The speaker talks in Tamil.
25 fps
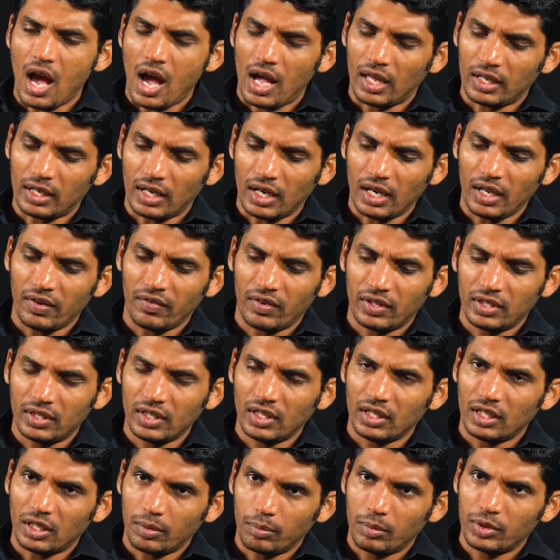அதனால் வந்து
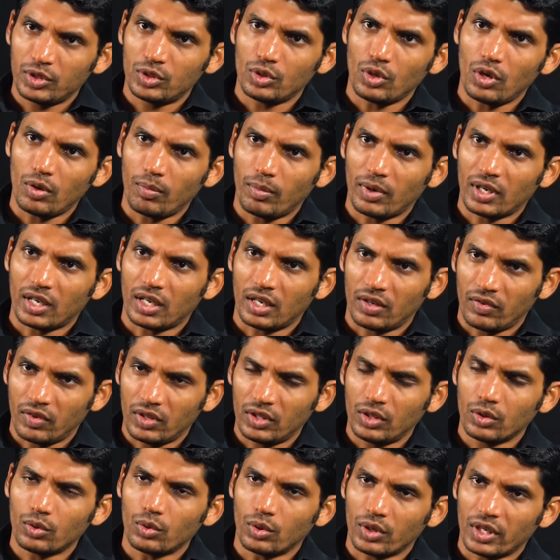அந்த மிசோ மக்கள்
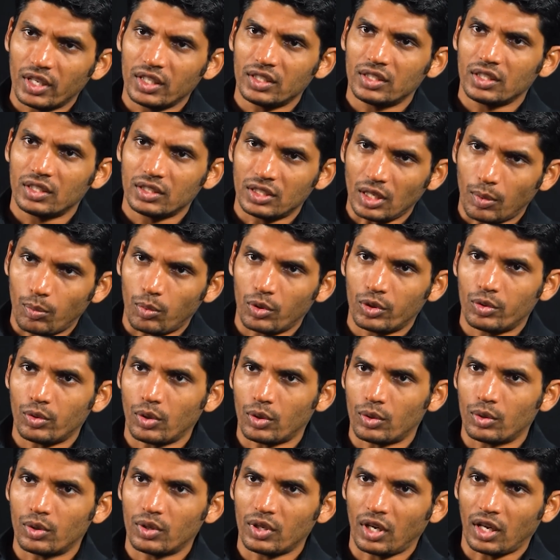வந்து குக்கீஸுக்கு
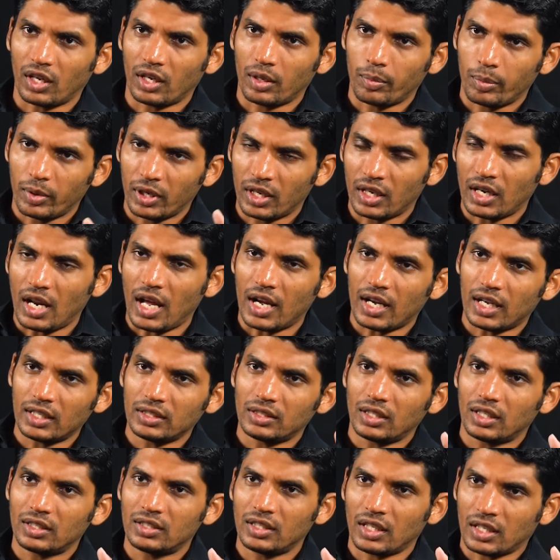சப்போர்ட்டிவாக கொடுக்குறாங்க இப்போ இங்கே
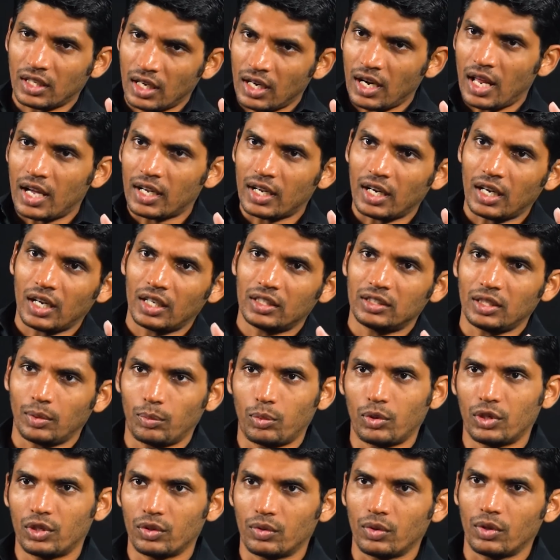நாகாஸ் அடித்தாங்கன்னா நாகாலாந்து
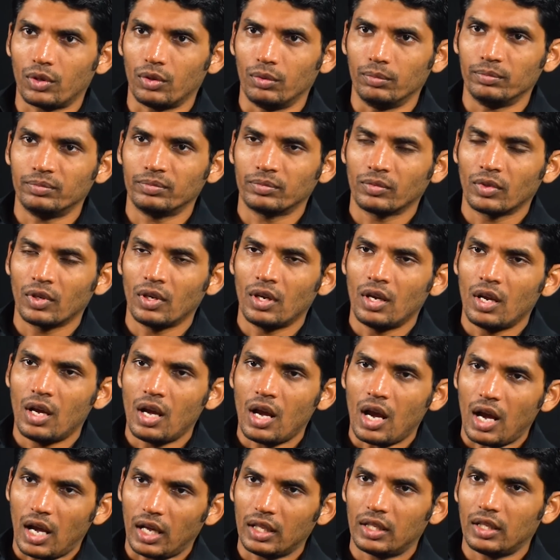சப்போர்ட்டுக்கு வரும்
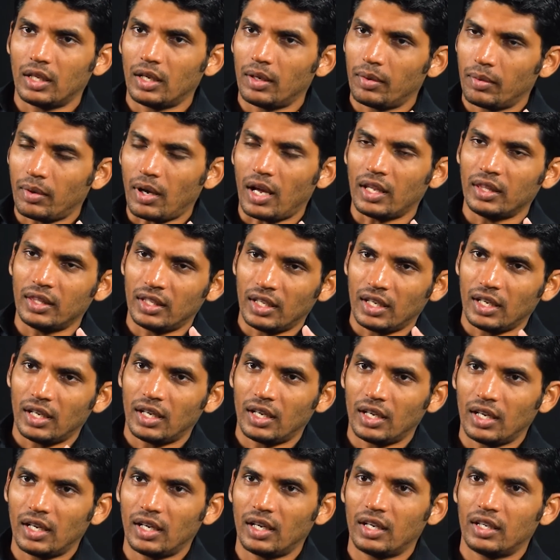அதை அந்த
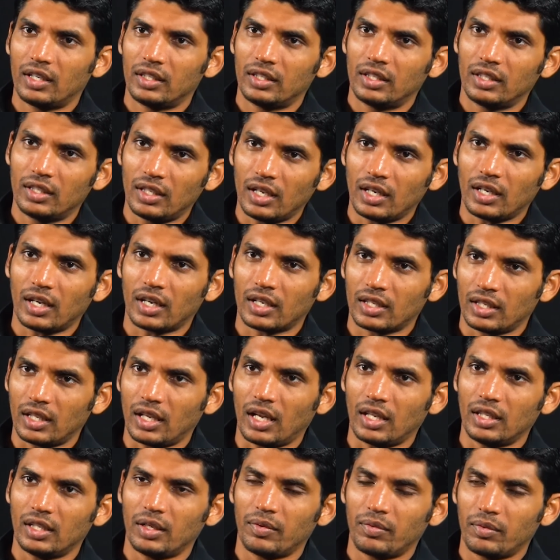இது தான் நடக்குது
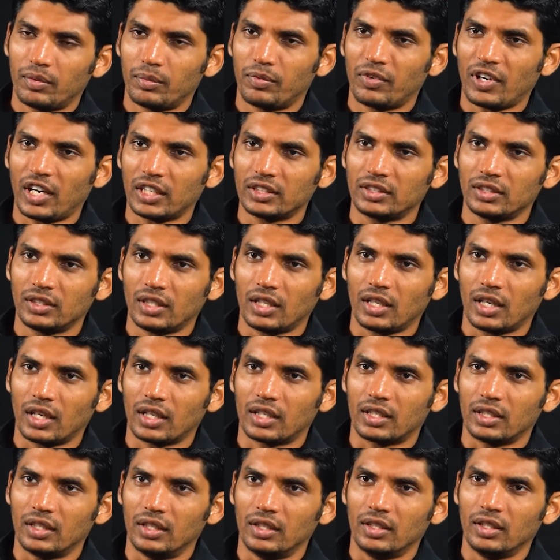அந்த ஃப்ராக்ஷன் தான்
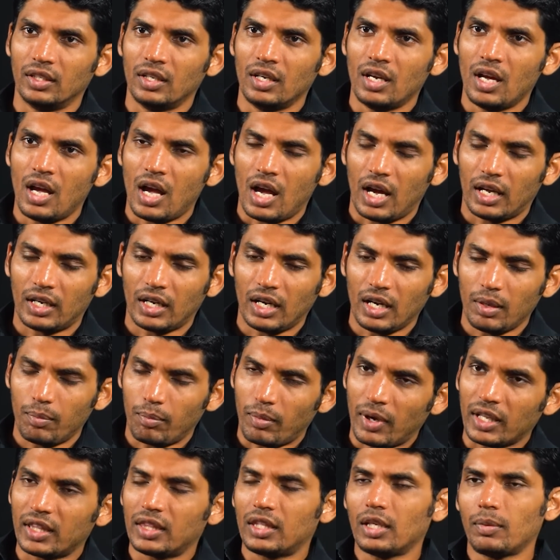நடக்குது அதனால்
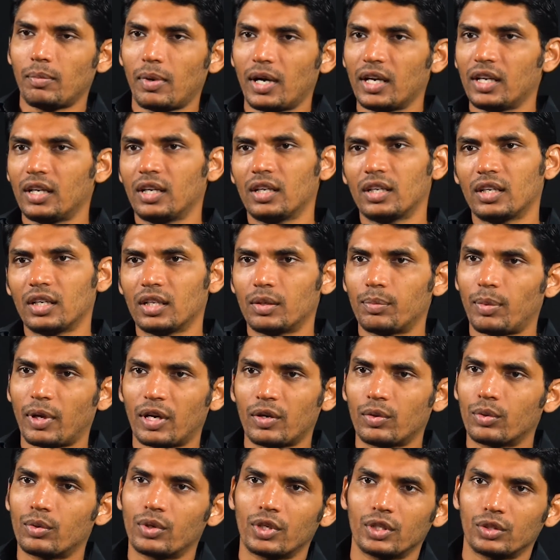மற்ற மாநிலங்களுக்கு
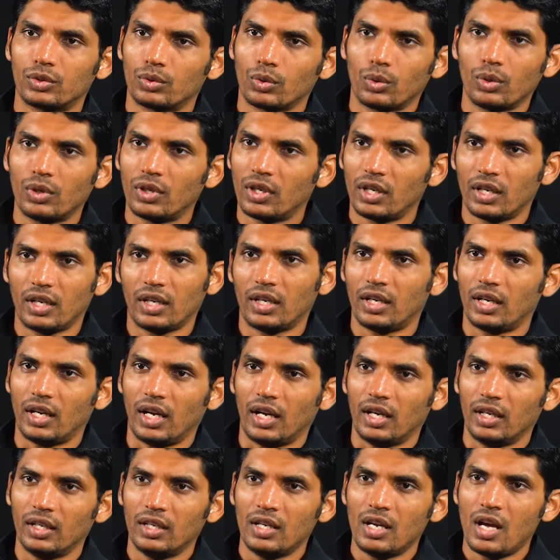பரவக்கூடிய சூழ்நிலை
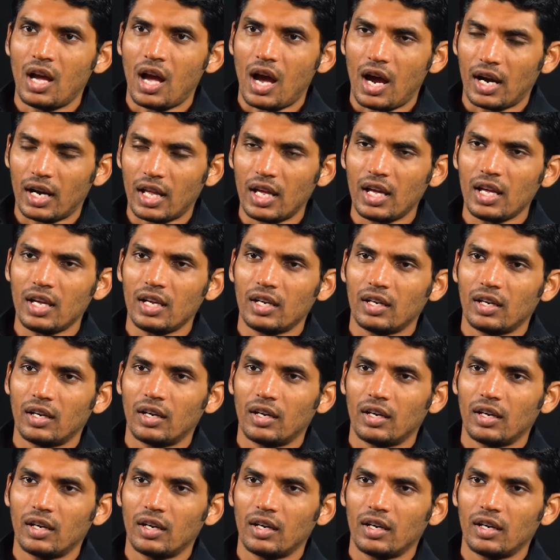இல்லை ஆனால்